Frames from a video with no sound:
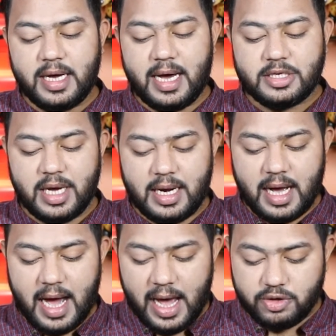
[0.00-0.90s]
की कार्यशाला
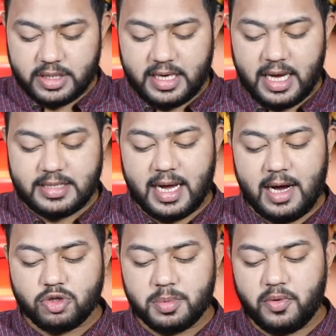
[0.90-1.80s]
का आयोजन किया
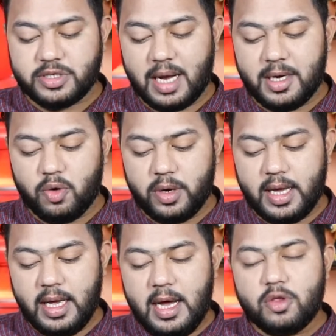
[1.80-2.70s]
जाएगा उसमें वो शामिल
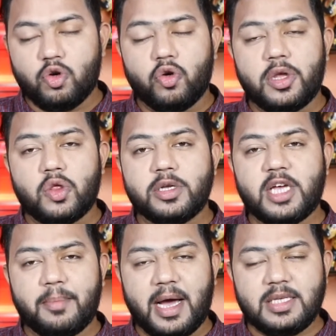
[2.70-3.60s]
होंगे तो क्योंकि दो
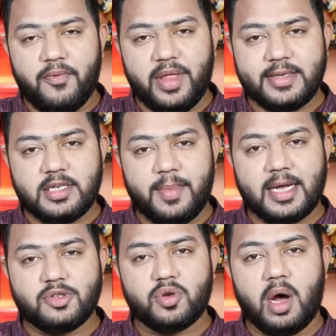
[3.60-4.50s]
में विधानसभा
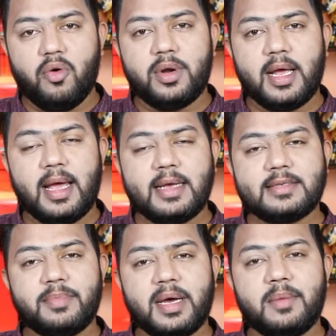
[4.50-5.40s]
के चुनाव होने हैं
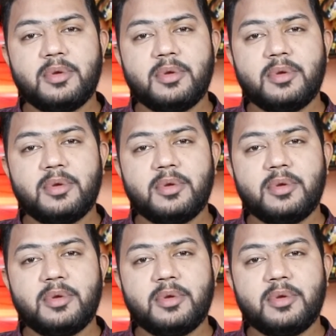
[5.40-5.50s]
इससे पहले